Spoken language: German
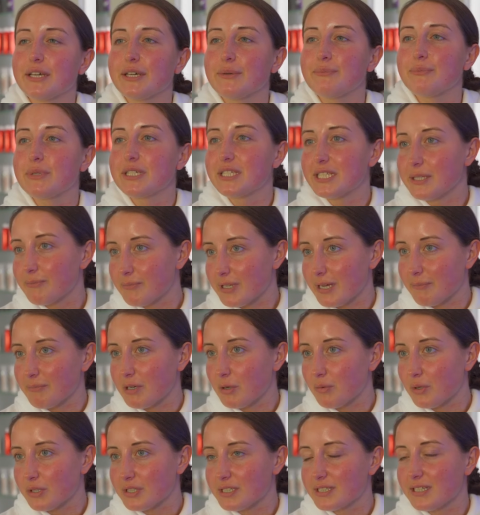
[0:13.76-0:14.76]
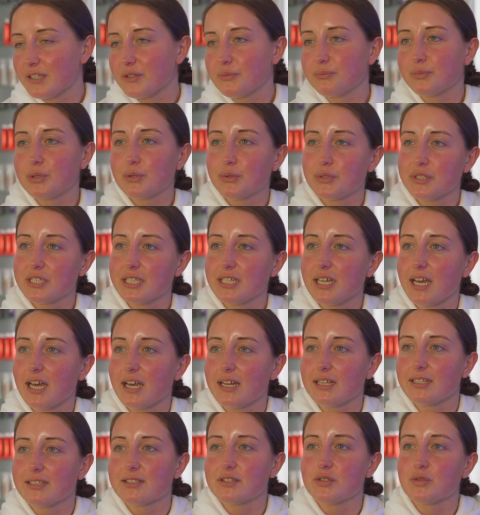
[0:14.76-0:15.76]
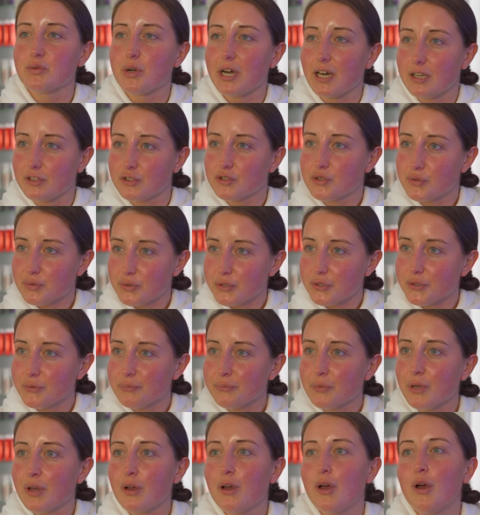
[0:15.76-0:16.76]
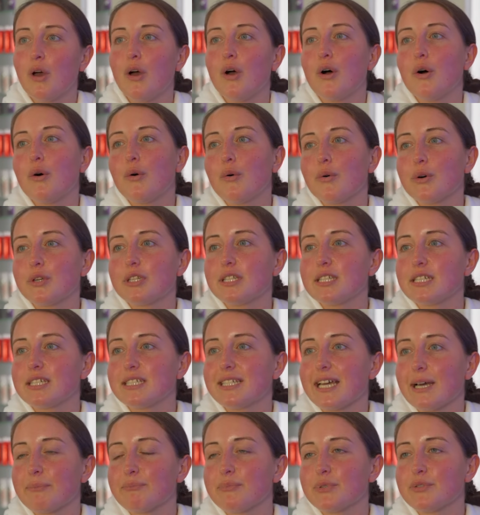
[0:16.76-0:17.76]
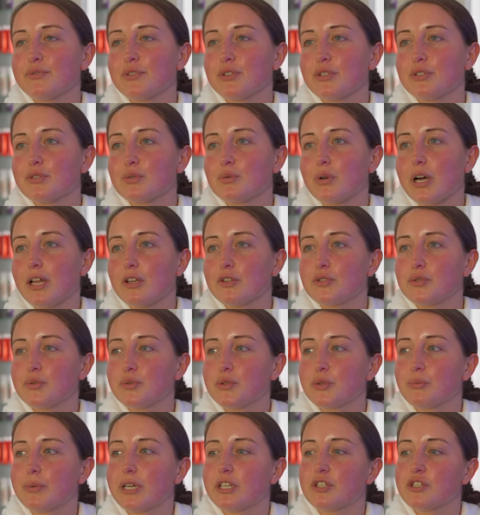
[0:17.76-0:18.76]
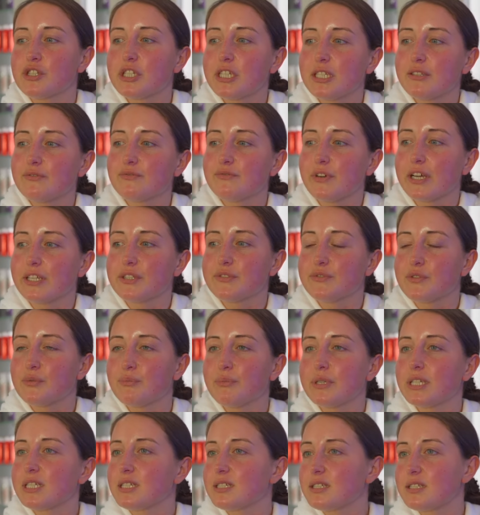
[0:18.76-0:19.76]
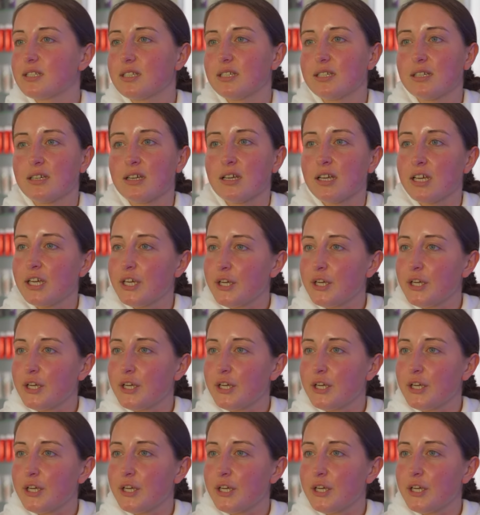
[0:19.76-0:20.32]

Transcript: äh, mit dem Number One Sun Salon Beauty als duales Studium. Und ich habe mich für das duale Studium entschieden, weil es für mich die